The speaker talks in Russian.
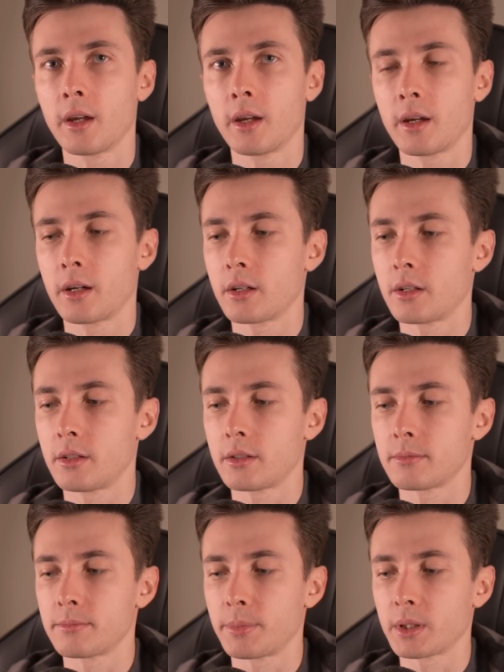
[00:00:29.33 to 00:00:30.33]

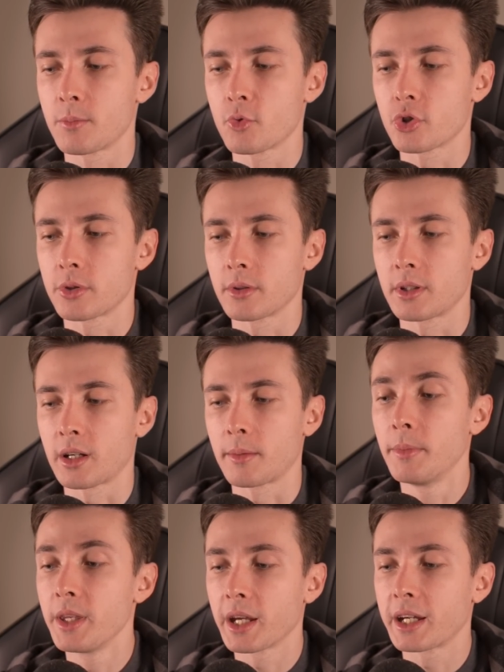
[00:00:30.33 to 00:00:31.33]
Э, потому что, как
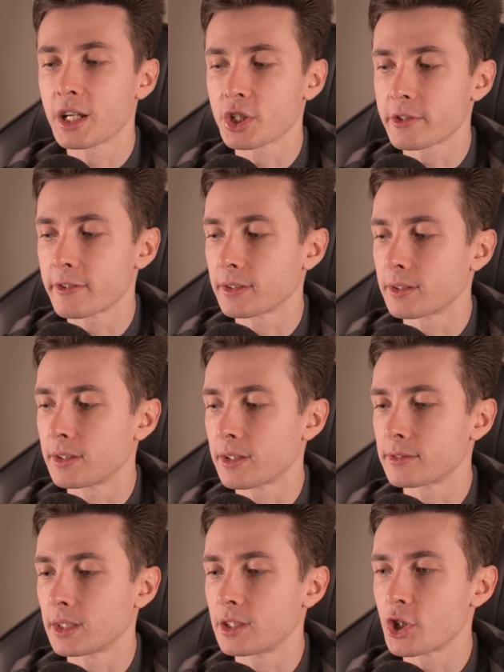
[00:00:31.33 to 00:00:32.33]
мне кажется, это
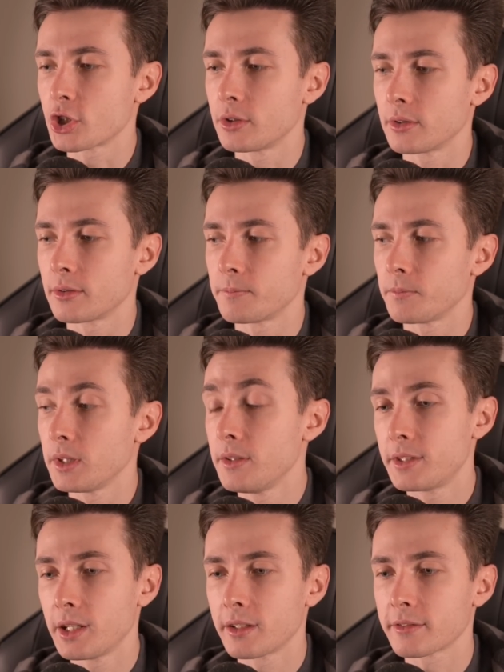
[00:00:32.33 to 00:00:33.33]
достаточно
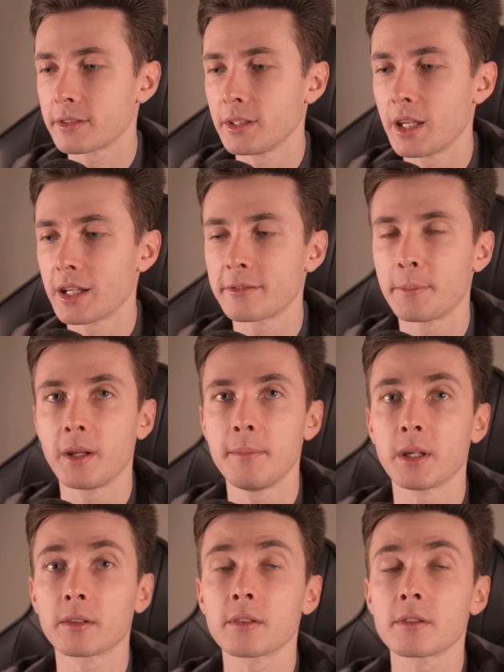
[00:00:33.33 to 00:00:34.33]
интересный
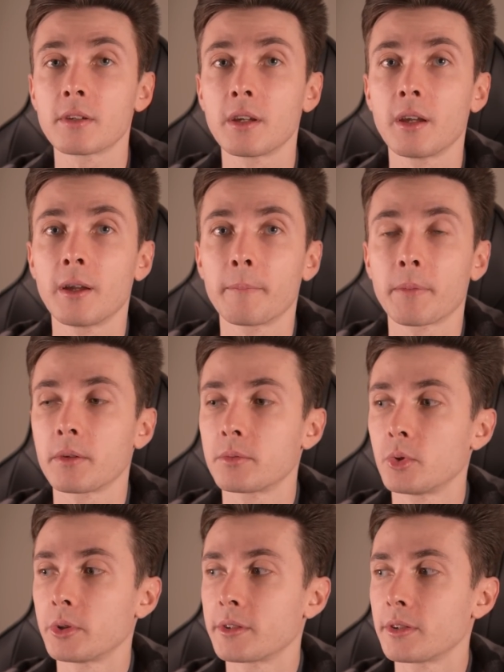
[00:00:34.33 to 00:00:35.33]
эксперимент.
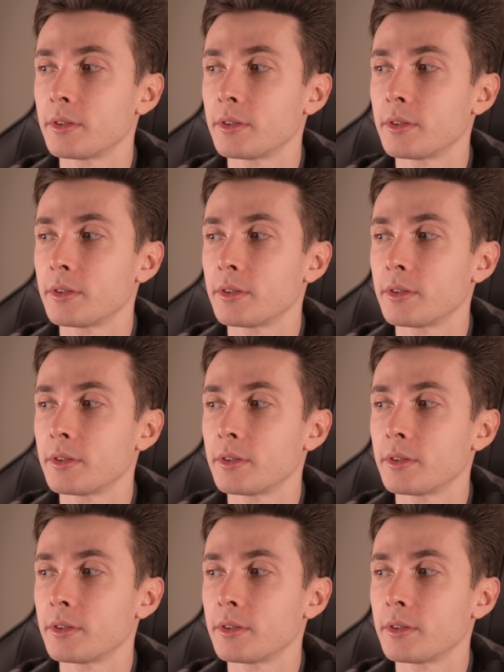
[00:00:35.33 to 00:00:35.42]
Вот.